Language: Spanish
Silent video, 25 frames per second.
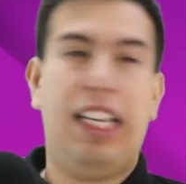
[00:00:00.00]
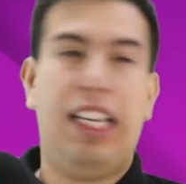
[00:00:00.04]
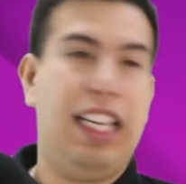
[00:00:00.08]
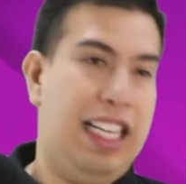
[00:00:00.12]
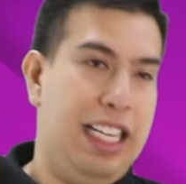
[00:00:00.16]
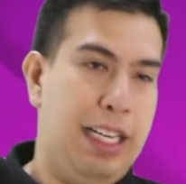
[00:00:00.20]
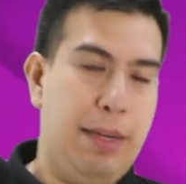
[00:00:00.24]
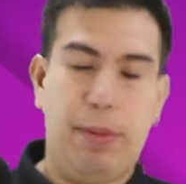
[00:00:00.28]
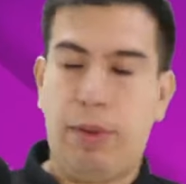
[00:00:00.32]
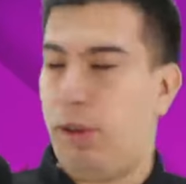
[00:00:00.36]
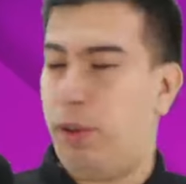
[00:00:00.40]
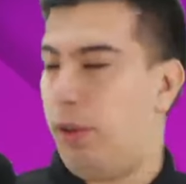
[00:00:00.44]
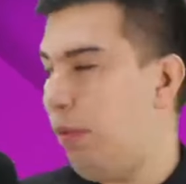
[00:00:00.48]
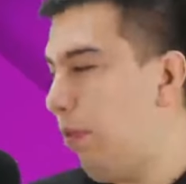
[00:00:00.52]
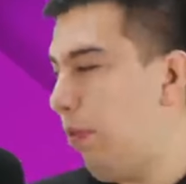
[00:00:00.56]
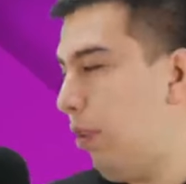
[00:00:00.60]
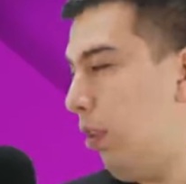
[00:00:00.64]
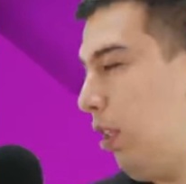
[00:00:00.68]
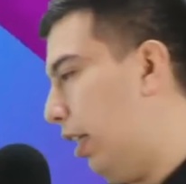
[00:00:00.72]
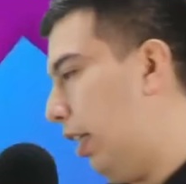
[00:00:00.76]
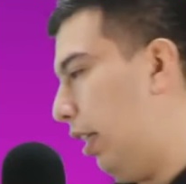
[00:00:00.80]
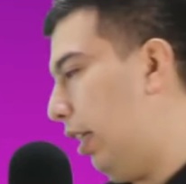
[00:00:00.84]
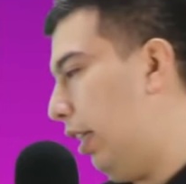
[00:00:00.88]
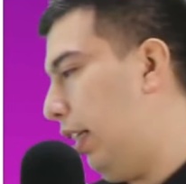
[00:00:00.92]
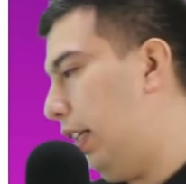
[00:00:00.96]
libro
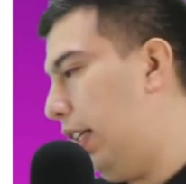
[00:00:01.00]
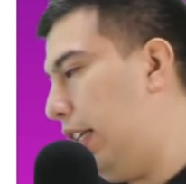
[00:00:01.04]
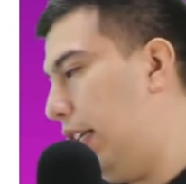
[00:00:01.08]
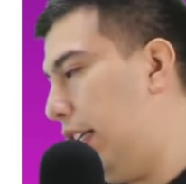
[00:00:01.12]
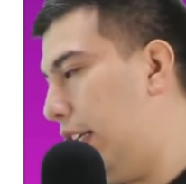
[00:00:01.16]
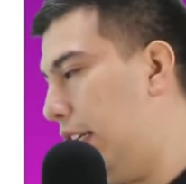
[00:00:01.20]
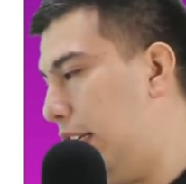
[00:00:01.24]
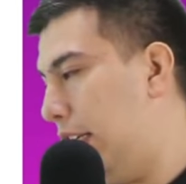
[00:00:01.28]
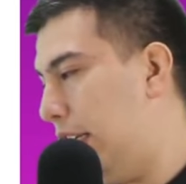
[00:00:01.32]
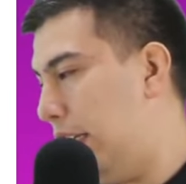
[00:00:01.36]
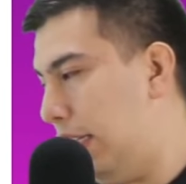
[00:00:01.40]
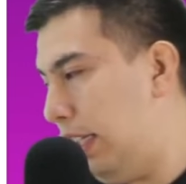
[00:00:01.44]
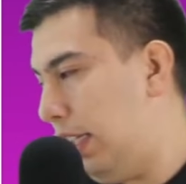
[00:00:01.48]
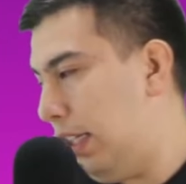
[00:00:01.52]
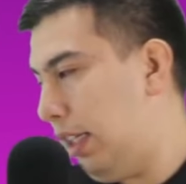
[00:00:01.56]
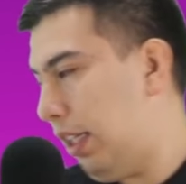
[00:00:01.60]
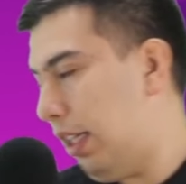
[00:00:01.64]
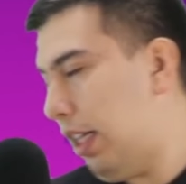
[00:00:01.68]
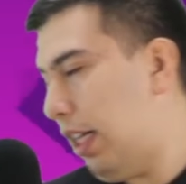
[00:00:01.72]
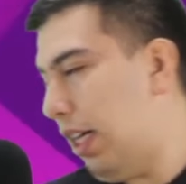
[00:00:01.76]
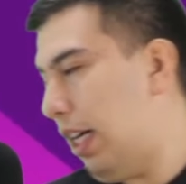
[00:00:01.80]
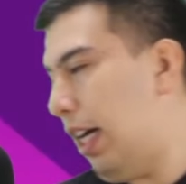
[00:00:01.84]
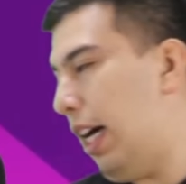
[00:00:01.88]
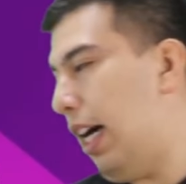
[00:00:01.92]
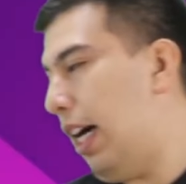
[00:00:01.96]
y
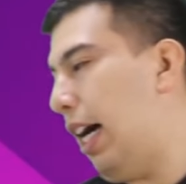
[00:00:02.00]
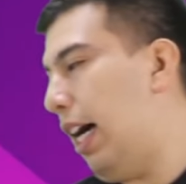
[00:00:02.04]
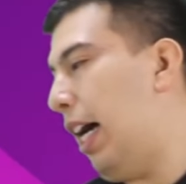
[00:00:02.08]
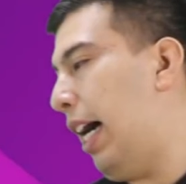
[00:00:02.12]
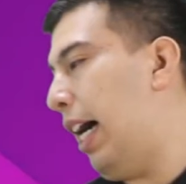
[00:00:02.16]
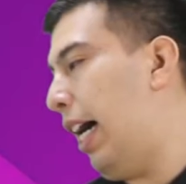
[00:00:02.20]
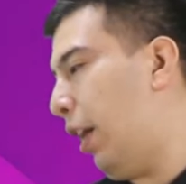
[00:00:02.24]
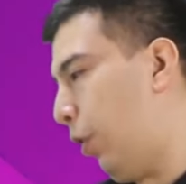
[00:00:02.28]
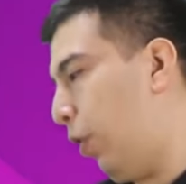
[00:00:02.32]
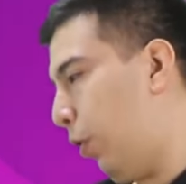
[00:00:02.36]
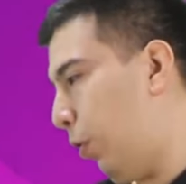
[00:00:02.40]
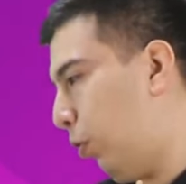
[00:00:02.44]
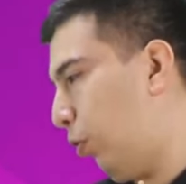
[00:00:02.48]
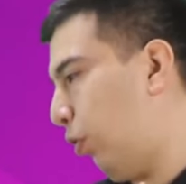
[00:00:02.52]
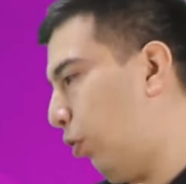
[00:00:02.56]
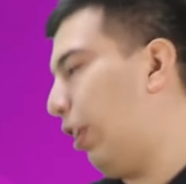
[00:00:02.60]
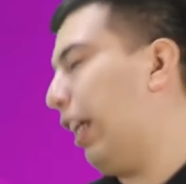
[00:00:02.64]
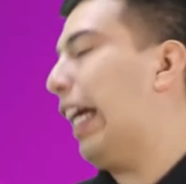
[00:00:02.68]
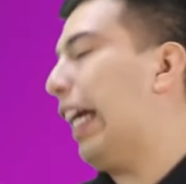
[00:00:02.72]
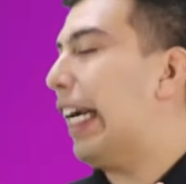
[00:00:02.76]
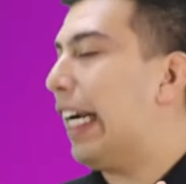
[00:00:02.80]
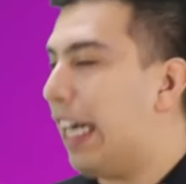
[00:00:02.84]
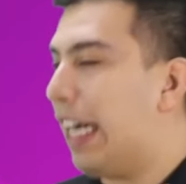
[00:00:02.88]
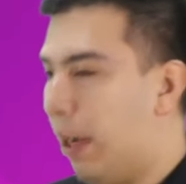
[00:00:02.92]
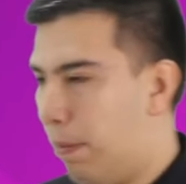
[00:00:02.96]
agros,
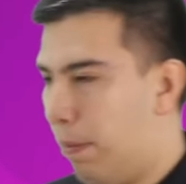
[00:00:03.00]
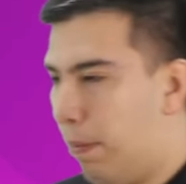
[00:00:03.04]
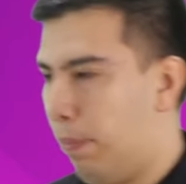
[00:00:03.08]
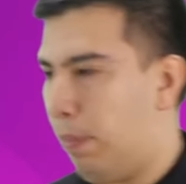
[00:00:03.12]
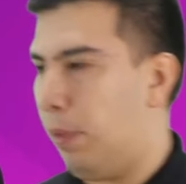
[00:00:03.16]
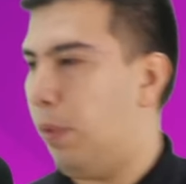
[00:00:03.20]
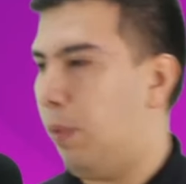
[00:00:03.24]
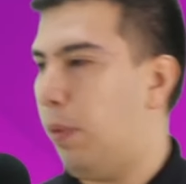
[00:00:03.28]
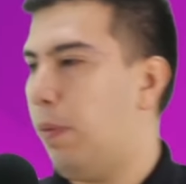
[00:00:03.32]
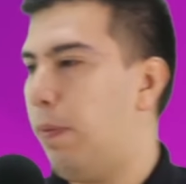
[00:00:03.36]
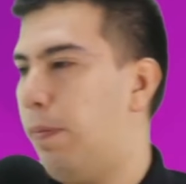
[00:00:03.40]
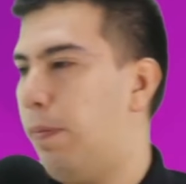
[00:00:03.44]
campo.